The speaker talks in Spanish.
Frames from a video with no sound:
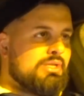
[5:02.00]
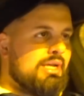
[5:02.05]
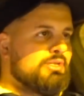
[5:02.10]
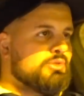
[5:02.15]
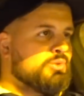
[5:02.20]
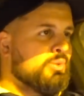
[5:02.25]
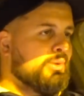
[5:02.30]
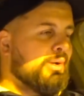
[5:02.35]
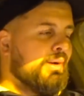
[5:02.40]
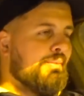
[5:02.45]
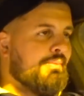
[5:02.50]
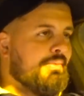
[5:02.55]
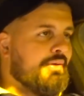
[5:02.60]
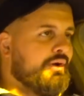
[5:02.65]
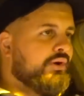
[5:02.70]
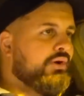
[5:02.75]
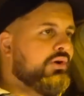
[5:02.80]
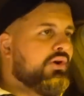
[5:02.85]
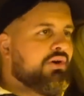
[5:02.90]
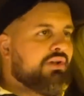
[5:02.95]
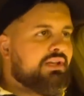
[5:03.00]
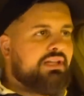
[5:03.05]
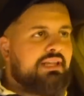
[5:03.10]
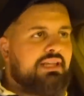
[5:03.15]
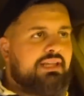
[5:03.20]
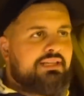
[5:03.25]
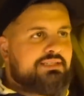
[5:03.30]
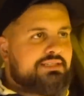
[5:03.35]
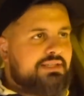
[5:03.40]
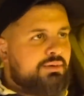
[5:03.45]
salir subcampeón
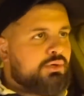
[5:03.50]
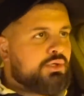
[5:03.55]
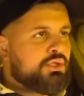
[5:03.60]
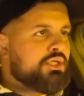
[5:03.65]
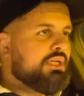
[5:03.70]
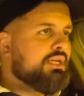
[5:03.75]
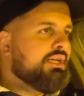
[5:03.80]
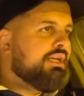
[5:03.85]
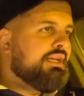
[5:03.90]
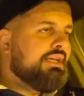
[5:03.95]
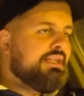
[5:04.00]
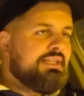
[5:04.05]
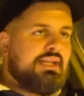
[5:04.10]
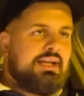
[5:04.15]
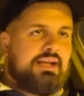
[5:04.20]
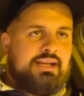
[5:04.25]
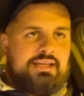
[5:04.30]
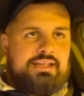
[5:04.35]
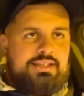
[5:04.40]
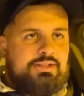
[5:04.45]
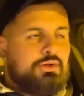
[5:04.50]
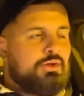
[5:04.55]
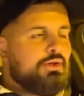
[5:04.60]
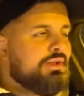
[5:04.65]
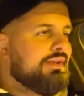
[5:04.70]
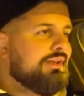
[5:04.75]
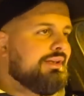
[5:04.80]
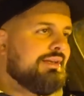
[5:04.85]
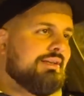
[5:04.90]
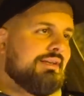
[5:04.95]
y cebollita y todo
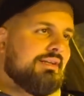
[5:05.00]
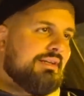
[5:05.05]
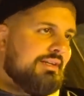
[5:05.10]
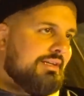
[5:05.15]
el,